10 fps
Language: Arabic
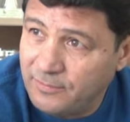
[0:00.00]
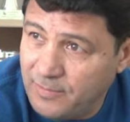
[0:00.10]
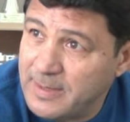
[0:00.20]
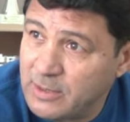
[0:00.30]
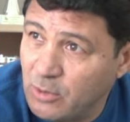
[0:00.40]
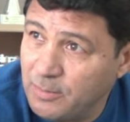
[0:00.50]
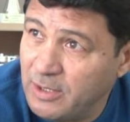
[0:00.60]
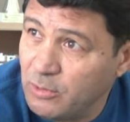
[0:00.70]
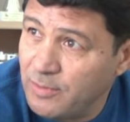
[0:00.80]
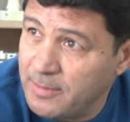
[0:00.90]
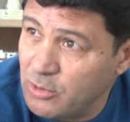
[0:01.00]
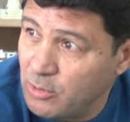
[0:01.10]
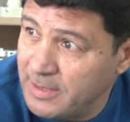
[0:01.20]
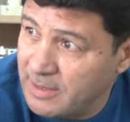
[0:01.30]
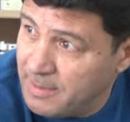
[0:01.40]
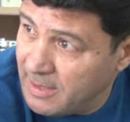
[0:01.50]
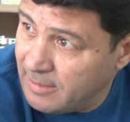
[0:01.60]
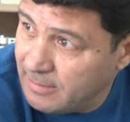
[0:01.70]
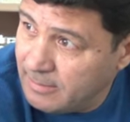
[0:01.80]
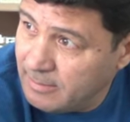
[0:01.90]
فما صعوبات وفما صعوبات كبيرة
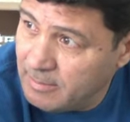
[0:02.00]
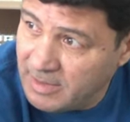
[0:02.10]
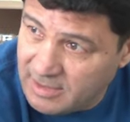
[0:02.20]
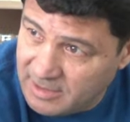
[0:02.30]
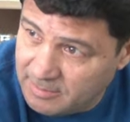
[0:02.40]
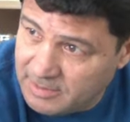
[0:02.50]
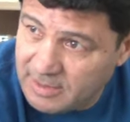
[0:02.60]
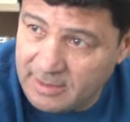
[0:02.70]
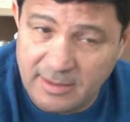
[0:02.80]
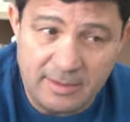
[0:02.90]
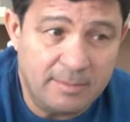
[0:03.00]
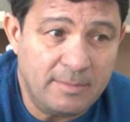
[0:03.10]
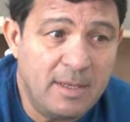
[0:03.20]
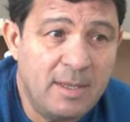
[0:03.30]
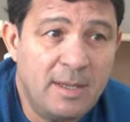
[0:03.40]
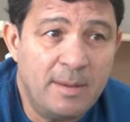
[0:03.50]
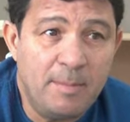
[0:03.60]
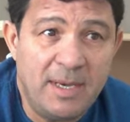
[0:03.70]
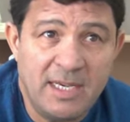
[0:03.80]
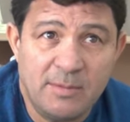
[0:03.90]
ما نجمش
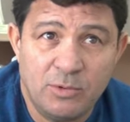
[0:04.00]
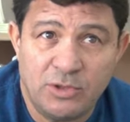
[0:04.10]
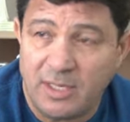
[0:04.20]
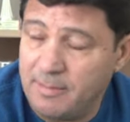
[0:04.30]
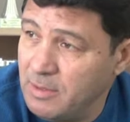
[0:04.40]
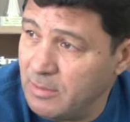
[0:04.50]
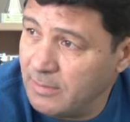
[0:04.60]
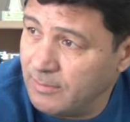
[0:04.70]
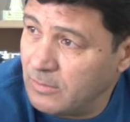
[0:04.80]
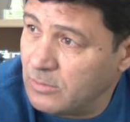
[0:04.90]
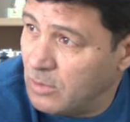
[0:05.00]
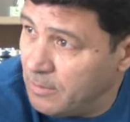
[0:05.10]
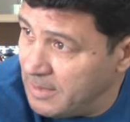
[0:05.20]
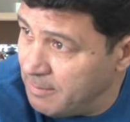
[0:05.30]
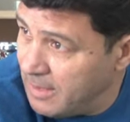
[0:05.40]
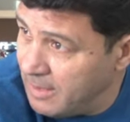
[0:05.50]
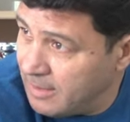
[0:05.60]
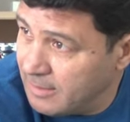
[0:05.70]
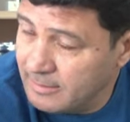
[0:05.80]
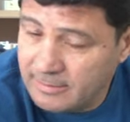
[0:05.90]
ما نجموش نخبيوها صعوبات
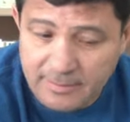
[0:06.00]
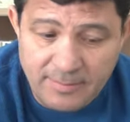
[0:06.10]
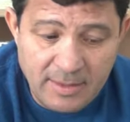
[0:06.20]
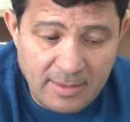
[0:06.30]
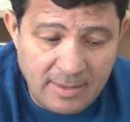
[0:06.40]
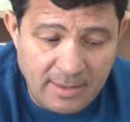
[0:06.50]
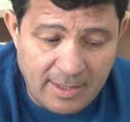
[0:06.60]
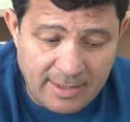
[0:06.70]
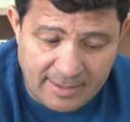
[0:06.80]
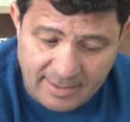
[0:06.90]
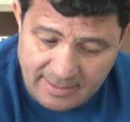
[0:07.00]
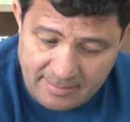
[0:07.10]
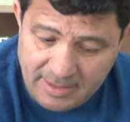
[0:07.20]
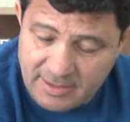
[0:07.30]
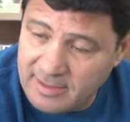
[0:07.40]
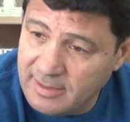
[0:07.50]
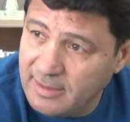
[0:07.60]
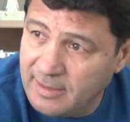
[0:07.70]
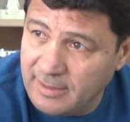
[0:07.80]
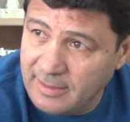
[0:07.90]
مالية حتى حد ما يجي
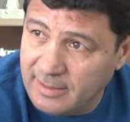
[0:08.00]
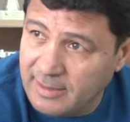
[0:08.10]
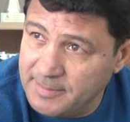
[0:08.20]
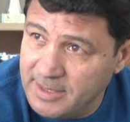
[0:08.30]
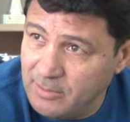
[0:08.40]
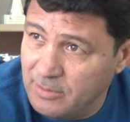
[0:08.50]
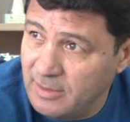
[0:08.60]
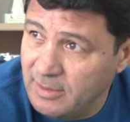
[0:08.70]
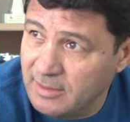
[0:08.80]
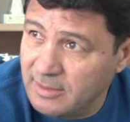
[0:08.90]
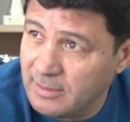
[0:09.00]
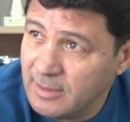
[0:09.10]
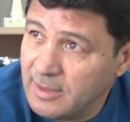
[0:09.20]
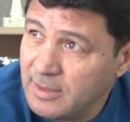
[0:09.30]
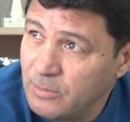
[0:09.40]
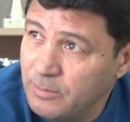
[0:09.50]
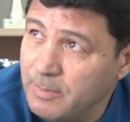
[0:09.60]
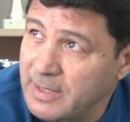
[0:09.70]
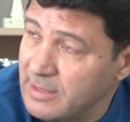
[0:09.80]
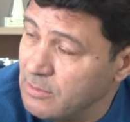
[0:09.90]
للي عملناه
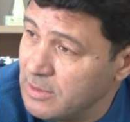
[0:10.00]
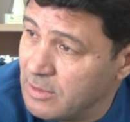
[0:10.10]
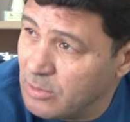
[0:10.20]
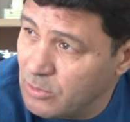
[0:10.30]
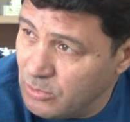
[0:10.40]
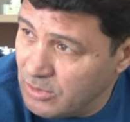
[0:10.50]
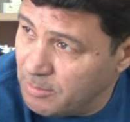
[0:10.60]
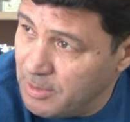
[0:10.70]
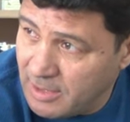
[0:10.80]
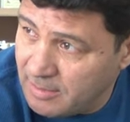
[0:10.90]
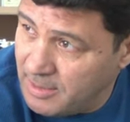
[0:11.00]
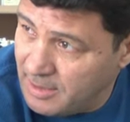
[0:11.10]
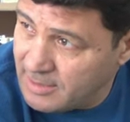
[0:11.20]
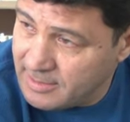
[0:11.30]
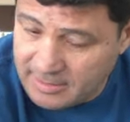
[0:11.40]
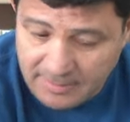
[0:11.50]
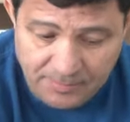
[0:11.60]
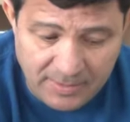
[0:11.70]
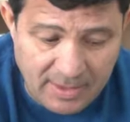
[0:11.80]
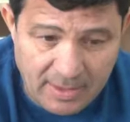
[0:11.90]
مرسى وصلت لديون كبيرة كبيرة ياسر
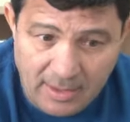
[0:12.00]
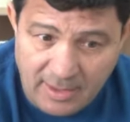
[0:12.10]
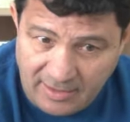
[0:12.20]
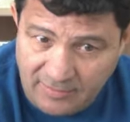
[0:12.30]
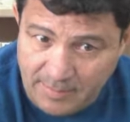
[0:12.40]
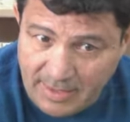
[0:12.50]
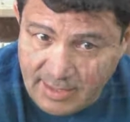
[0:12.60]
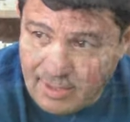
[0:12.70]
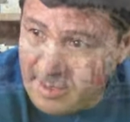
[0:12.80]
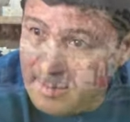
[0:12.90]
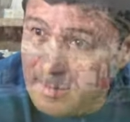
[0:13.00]
لكن فما حقيقة